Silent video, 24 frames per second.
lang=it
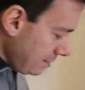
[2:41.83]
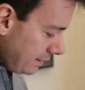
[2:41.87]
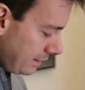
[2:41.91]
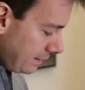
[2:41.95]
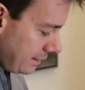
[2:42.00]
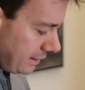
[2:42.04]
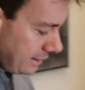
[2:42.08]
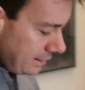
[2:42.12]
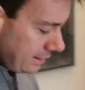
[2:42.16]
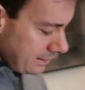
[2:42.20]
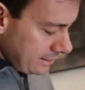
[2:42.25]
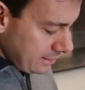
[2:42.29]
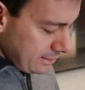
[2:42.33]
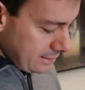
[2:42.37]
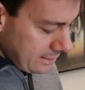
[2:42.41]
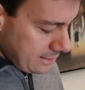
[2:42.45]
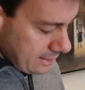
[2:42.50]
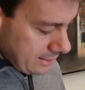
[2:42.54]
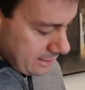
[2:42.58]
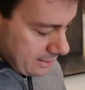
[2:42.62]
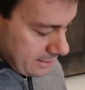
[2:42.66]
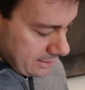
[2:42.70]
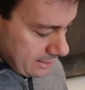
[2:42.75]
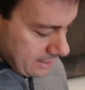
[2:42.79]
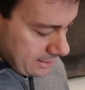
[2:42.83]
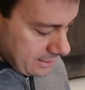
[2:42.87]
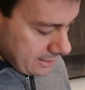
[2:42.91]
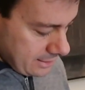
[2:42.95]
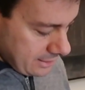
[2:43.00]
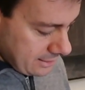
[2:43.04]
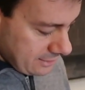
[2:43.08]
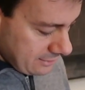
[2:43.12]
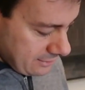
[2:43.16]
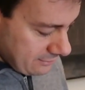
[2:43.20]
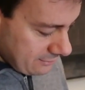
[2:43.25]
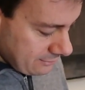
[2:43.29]
che
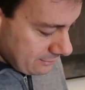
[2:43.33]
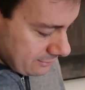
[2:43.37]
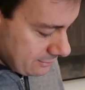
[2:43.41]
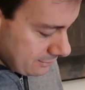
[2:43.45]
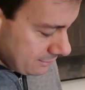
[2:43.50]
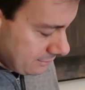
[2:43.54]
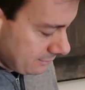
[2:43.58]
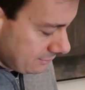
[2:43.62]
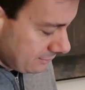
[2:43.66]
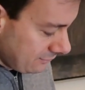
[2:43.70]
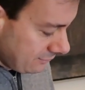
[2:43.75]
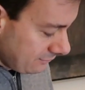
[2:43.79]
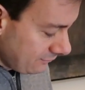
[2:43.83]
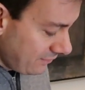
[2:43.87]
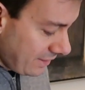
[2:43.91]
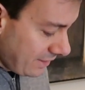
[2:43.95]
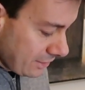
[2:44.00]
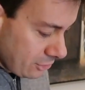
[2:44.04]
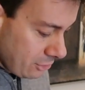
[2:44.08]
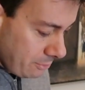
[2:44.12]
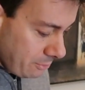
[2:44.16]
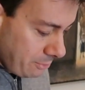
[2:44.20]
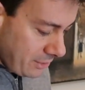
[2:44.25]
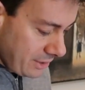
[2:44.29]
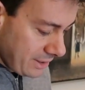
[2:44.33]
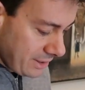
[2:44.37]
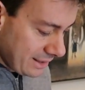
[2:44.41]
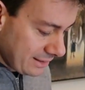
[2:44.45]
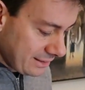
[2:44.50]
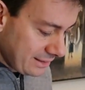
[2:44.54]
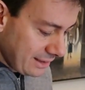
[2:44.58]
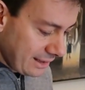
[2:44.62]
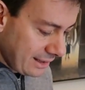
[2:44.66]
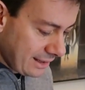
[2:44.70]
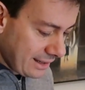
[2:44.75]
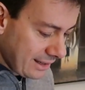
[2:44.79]
eh, vanno poi
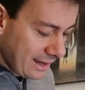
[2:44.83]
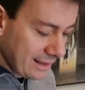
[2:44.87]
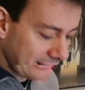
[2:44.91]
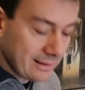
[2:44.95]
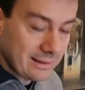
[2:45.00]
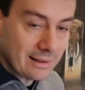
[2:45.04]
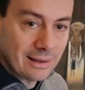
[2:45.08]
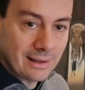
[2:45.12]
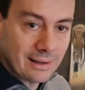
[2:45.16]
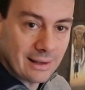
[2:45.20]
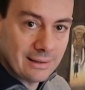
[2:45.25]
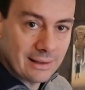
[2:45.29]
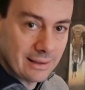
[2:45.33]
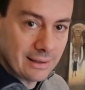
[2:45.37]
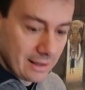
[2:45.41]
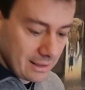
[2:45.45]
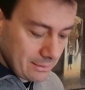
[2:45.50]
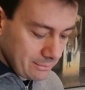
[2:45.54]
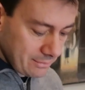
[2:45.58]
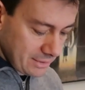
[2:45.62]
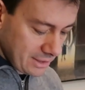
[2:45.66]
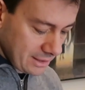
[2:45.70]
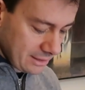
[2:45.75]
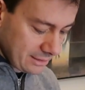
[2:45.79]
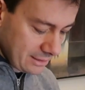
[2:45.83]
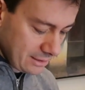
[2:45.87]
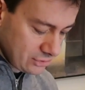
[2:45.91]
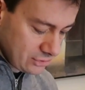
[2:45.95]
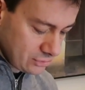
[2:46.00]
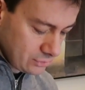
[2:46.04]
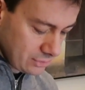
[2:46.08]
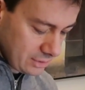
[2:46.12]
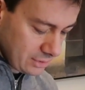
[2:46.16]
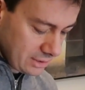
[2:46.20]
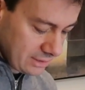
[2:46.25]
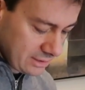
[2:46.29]
attaccati lateralmente
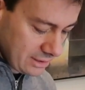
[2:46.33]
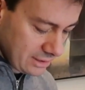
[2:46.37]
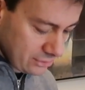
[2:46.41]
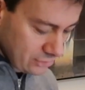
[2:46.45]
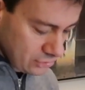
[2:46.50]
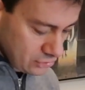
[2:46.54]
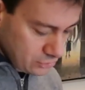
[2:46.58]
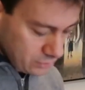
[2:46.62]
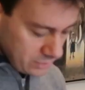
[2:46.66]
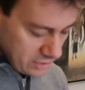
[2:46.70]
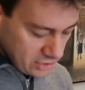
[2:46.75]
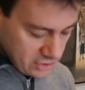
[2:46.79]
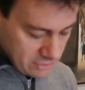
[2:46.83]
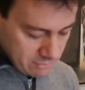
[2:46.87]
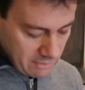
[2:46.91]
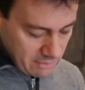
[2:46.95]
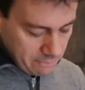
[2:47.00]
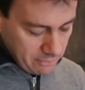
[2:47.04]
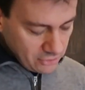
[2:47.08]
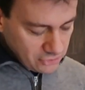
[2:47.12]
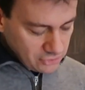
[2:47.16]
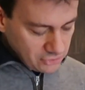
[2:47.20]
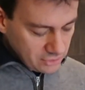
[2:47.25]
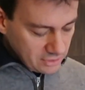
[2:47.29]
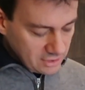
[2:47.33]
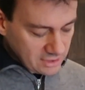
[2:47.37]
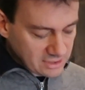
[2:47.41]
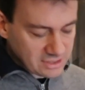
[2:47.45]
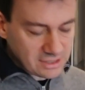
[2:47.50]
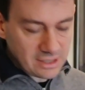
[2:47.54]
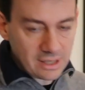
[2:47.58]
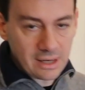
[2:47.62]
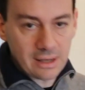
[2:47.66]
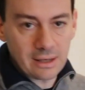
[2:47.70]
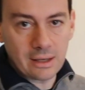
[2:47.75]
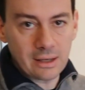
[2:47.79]
sul Nintendo Switch, ma possono
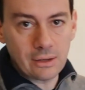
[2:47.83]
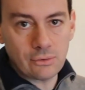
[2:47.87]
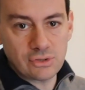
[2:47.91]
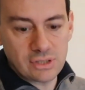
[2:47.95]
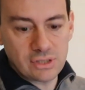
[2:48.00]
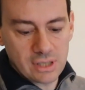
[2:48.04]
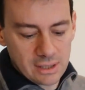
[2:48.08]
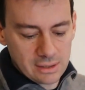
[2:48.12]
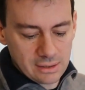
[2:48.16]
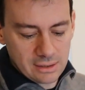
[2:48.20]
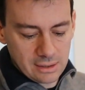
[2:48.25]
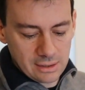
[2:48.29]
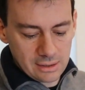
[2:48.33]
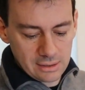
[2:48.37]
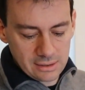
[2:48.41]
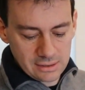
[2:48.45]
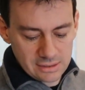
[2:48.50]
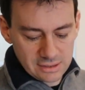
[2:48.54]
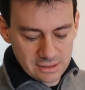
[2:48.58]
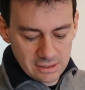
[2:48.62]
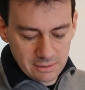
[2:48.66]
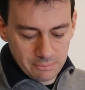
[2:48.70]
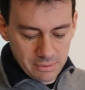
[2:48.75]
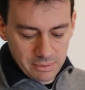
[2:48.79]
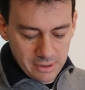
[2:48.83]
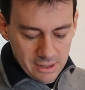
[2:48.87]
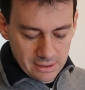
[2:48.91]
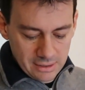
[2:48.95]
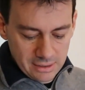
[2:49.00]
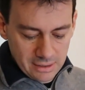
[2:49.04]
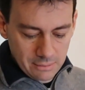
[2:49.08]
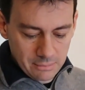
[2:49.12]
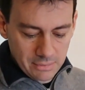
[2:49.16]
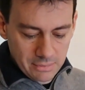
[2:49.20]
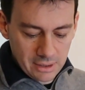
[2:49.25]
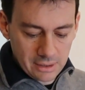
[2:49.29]
essere anche usati
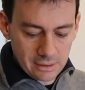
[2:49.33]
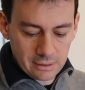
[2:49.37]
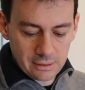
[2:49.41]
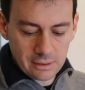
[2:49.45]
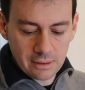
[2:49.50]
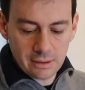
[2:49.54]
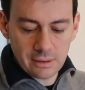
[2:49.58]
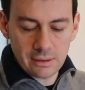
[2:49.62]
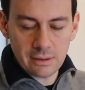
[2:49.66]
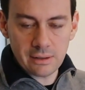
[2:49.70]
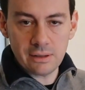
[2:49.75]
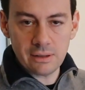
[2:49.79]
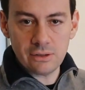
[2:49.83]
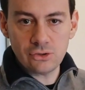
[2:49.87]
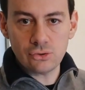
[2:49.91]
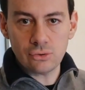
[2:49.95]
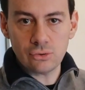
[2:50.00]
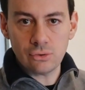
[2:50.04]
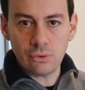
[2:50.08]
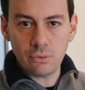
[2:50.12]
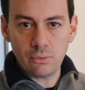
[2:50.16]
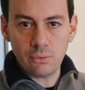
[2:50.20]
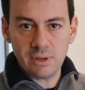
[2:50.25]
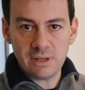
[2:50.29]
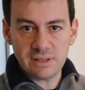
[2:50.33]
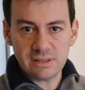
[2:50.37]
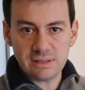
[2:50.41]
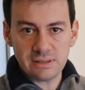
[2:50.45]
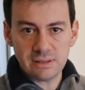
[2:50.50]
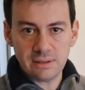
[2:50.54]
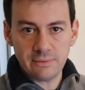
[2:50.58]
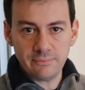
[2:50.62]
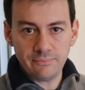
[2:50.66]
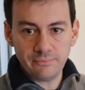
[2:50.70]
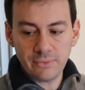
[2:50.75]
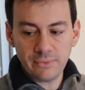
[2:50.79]
separatamente e sono
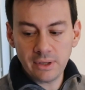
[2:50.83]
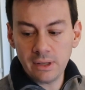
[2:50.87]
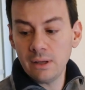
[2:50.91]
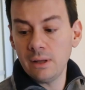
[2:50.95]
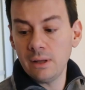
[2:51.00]
questi.